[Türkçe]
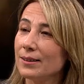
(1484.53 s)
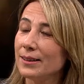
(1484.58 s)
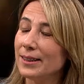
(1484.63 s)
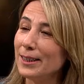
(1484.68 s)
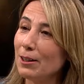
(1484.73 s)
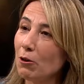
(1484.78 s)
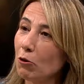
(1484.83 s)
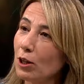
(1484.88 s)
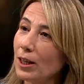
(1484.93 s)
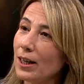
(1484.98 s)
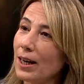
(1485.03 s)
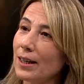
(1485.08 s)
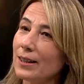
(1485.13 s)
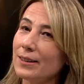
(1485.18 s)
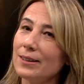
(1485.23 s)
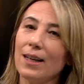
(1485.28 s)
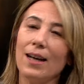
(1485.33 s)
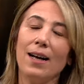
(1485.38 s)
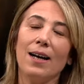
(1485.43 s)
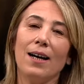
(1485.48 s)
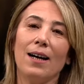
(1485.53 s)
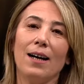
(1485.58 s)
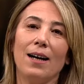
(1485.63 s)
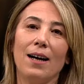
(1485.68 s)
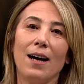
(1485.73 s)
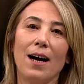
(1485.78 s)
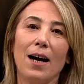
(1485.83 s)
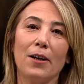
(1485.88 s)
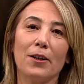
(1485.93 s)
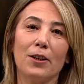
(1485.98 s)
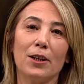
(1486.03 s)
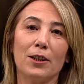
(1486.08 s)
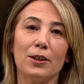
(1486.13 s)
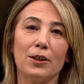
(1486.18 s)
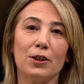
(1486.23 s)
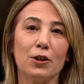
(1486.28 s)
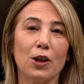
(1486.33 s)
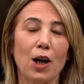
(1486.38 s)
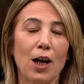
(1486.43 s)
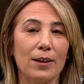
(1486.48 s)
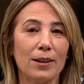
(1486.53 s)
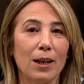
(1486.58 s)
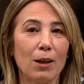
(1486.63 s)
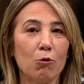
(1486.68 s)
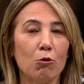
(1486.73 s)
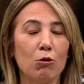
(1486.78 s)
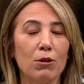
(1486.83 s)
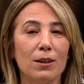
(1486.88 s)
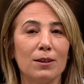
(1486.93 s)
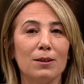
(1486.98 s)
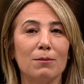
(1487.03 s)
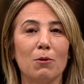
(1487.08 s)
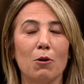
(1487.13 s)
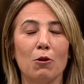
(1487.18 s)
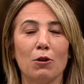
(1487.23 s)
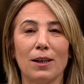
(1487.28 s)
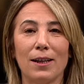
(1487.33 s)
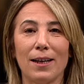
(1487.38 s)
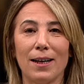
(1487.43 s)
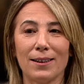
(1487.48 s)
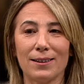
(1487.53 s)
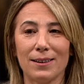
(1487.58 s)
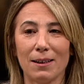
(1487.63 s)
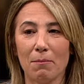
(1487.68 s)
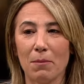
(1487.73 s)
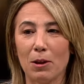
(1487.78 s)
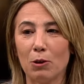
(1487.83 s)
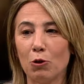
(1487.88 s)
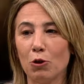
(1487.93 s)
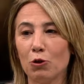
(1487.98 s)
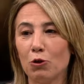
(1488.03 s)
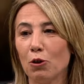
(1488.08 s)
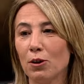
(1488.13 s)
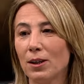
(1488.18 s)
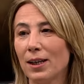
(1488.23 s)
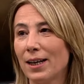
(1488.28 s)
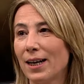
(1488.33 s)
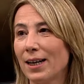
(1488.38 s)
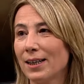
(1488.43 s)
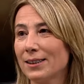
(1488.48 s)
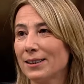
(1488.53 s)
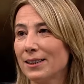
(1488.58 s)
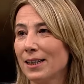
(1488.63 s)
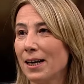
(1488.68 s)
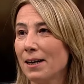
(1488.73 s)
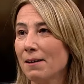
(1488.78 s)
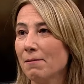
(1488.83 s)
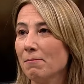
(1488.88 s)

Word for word: Dil olarak da harikadır. Kaynak kullanımı olarak da, metot İlerleyen olarak da.